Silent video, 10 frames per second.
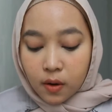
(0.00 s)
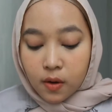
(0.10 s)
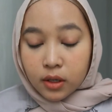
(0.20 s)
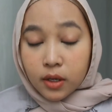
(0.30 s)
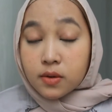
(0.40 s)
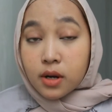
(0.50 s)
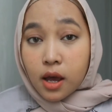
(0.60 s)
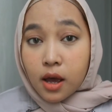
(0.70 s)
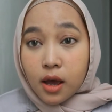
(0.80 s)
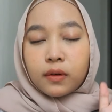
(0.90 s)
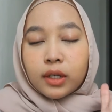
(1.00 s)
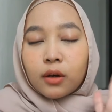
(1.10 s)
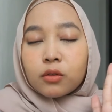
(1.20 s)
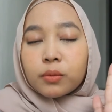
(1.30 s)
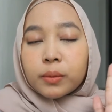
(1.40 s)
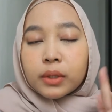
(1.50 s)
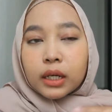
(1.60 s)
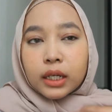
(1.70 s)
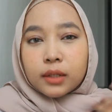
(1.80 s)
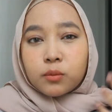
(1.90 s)
Oke udah. Oh iya aku lupa
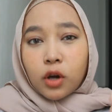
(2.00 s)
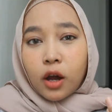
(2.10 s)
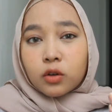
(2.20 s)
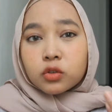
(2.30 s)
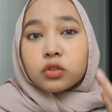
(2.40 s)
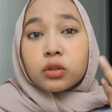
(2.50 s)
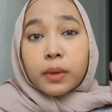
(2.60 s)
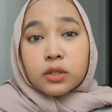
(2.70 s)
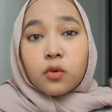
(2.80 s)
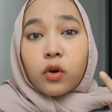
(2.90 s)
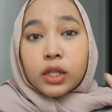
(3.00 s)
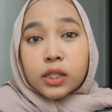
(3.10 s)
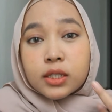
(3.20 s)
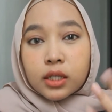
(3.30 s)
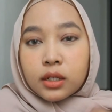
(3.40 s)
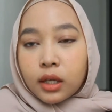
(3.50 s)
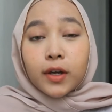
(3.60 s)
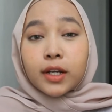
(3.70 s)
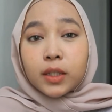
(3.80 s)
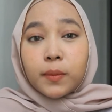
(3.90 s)
bilangin muka aku tuh termasuk oily skin.
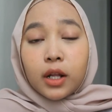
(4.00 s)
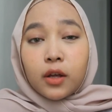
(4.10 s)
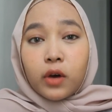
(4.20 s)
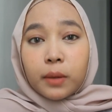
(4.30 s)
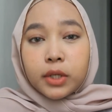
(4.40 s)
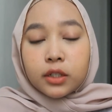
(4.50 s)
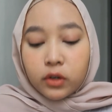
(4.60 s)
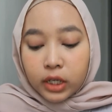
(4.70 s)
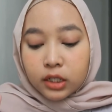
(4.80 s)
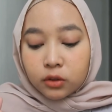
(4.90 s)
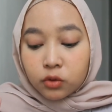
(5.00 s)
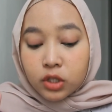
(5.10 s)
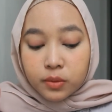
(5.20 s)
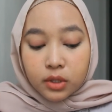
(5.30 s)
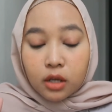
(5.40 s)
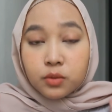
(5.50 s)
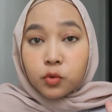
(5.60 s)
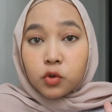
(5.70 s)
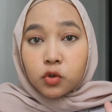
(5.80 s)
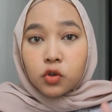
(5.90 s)
Oke nanti bakal aku update. Oh iya ini tuh jam setengah
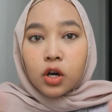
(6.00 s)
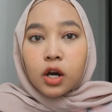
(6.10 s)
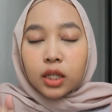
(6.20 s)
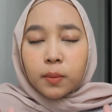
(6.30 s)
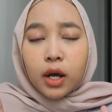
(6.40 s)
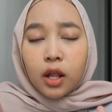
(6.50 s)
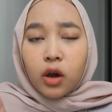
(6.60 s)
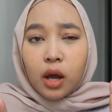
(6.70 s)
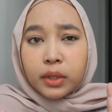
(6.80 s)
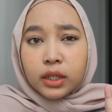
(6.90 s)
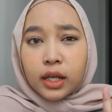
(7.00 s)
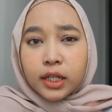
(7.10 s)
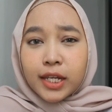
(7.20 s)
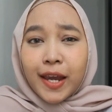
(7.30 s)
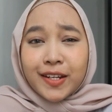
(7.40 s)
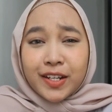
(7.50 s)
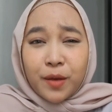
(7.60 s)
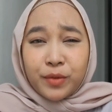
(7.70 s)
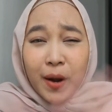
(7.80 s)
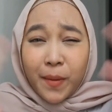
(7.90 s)
sepuluh. Nanti bakal aku update lagi and then
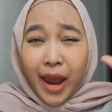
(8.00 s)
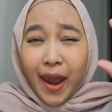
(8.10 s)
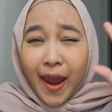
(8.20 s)
I'll